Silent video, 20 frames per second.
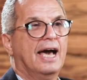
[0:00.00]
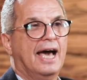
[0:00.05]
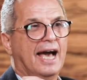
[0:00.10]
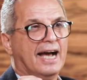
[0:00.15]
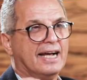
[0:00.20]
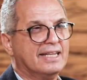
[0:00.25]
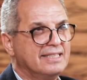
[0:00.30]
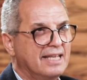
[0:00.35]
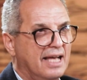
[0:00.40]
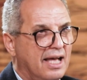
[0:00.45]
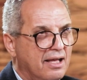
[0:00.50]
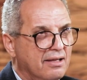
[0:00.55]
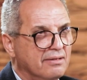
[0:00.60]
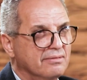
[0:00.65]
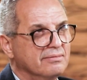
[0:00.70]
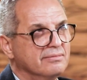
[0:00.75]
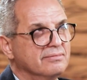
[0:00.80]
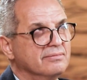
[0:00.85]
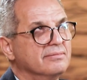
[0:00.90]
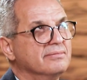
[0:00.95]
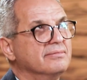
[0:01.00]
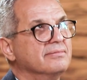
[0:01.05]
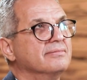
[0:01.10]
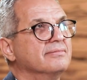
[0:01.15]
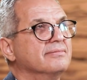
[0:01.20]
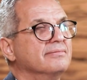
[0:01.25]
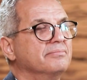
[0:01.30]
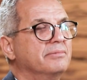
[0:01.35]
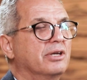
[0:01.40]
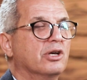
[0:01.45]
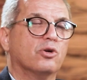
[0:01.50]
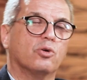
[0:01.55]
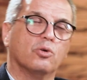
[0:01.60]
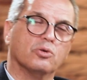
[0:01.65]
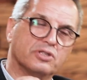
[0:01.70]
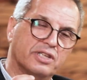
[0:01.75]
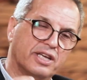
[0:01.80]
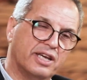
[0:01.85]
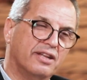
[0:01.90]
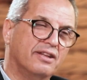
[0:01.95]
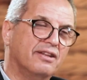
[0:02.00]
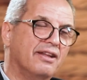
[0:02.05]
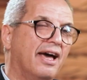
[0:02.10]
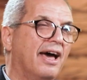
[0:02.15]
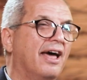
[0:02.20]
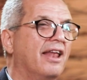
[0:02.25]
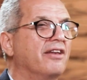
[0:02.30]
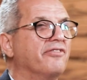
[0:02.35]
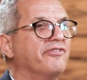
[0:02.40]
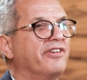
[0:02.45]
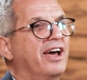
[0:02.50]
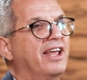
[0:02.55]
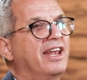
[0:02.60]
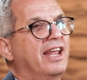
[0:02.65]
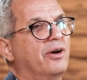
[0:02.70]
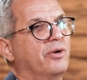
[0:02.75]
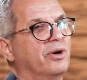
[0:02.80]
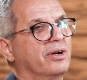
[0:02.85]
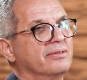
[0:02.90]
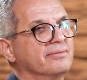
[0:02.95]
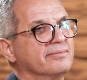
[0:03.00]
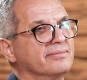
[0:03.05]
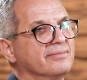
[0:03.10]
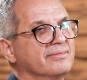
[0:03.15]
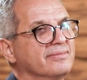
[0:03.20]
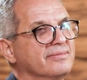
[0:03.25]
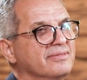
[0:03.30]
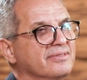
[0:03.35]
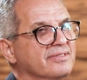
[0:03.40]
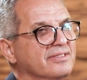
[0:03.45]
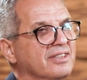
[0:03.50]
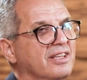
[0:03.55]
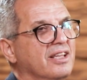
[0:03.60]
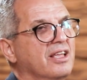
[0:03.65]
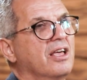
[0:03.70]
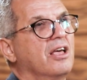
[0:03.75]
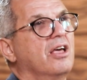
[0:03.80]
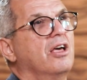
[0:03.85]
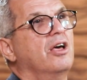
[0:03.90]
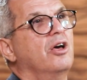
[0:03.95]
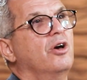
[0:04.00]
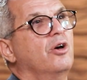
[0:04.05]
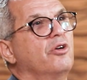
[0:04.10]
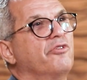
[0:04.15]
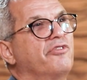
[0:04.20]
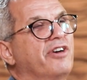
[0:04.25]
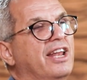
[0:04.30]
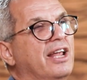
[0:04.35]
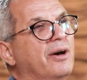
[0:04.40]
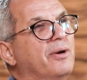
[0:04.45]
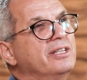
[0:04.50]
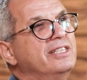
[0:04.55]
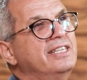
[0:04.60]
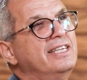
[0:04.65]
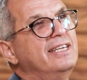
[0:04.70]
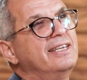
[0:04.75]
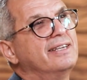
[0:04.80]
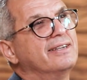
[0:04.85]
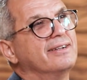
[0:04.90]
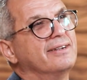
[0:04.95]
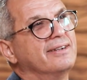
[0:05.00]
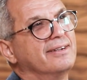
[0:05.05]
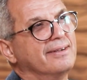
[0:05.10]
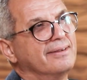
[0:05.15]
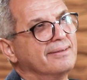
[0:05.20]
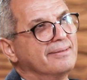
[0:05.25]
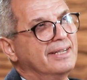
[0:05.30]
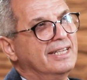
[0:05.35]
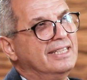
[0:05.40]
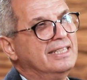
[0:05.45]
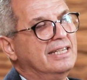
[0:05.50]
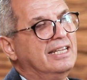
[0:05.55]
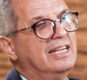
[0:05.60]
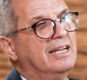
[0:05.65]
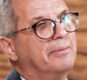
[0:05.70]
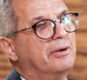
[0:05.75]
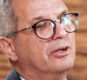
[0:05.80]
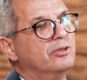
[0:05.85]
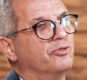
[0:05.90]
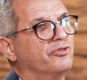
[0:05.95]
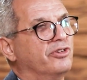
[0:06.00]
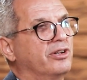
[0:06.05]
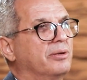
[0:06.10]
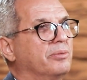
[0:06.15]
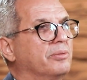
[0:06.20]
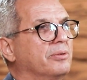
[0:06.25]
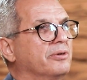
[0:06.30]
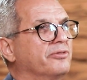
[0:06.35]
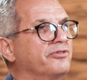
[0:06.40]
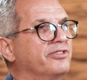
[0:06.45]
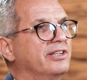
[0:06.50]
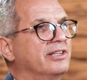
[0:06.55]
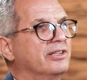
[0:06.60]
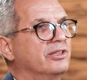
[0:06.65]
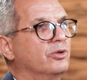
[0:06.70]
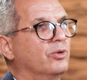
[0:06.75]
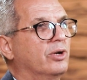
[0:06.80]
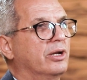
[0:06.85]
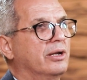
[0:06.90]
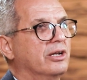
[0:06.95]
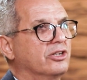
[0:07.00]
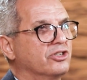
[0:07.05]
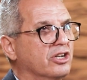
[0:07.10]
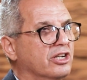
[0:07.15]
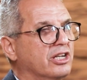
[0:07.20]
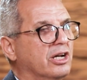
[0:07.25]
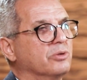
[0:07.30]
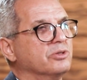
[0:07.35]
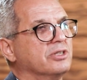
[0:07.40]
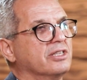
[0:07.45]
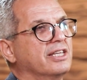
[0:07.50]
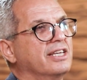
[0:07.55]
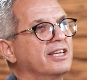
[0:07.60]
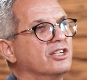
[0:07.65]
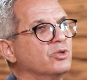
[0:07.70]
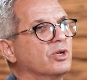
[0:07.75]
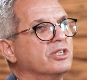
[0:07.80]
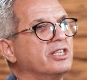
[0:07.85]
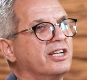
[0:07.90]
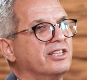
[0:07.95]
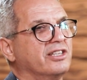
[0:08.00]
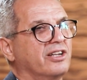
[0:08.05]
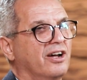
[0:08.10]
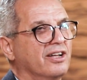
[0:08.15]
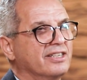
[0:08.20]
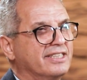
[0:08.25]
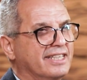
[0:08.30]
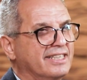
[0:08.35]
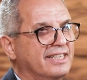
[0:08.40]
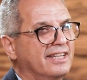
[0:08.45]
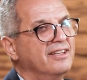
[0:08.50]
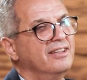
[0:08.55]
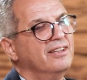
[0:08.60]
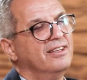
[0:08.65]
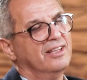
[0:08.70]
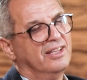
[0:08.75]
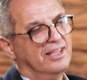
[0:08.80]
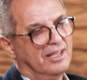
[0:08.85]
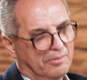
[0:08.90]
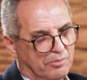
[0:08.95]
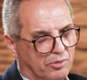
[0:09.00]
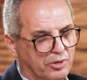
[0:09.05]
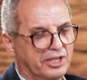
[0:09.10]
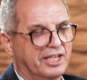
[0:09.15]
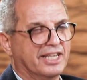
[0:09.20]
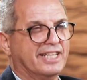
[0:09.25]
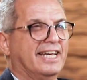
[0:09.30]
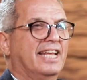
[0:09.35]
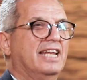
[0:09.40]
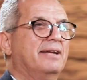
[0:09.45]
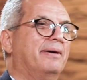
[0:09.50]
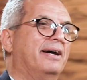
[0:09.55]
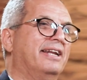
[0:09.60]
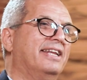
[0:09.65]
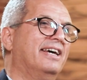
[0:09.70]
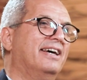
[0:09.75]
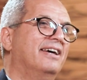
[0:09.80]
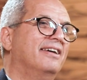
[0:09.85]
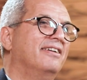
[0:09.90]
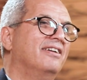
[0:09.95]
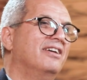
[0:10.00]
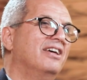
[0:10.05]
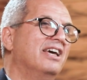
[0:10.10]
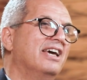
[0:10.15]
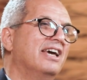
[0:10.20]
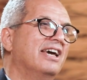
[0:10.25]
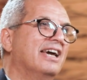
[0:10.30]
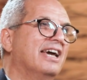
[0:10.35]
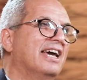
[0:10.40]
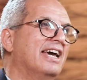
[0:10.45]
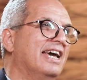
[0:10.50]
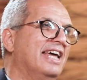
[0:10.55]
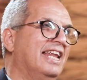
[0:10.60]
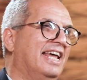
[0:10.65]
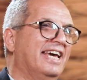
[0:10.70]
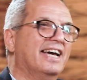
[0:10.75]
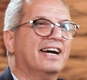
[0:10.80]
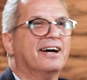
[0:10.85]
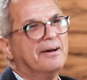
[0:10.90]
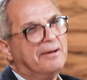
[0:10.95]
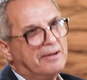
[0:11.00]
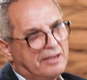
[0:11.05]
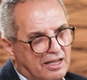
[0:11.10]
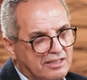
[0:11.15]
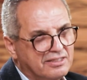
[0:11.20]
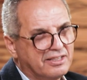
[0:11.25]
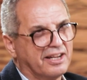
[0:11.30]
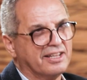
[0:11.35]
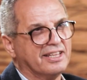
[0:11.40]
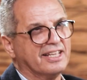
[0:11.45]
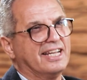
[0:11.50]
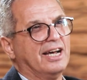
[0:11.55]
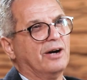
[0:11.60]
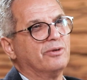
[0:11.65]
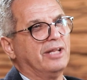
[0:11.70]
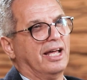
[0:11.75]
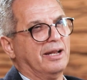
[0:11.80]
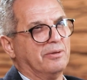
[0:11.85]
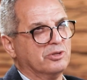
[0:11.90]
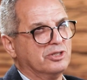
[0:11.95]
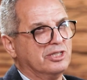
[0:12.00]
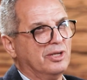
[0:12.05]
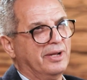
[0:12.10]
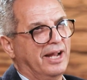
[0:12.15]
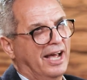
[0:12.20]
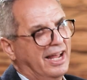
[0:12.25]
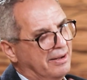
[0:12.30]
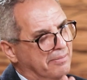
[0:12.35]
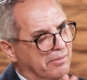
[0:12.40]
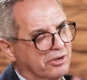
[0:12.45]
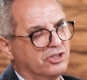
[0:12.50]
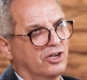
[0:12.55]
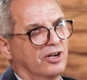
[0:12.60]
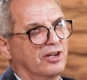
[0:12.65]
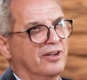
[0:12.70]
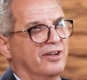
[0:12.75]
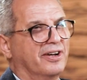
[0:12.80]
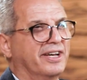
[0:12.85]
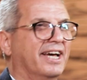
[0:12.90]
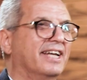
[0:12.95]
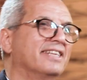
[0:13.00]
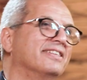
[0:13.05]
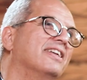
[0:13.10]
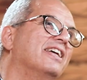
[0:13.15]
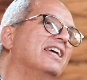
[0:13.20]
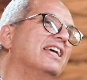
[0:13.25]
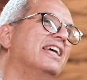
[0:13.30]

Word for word: عكسها بين قوسين الفهلوه الفهلوه دي آه، احنا لينا برضو في في الدول الشرق الاوسطيه شويه اختراعات كده ممكن نتكلم عليها الحقيقه كسرت الجوده على مستوى العالم ما شاء الله يعني